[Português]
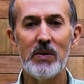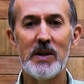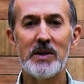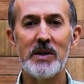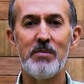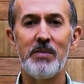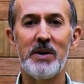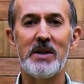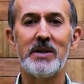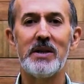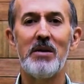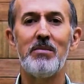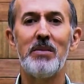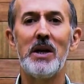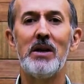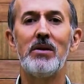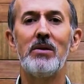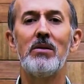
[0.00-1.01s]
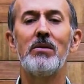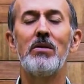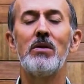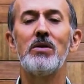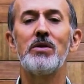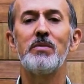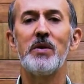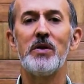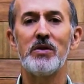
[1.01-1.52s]
esse pensamento com
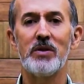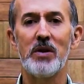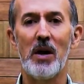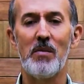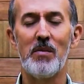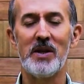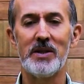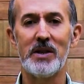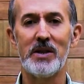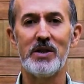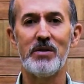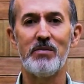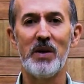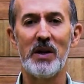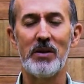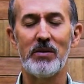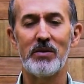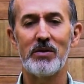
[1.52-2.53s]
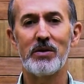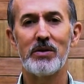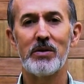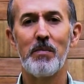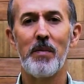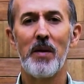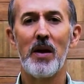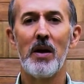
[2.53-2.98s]
os meus nobres sentimentos.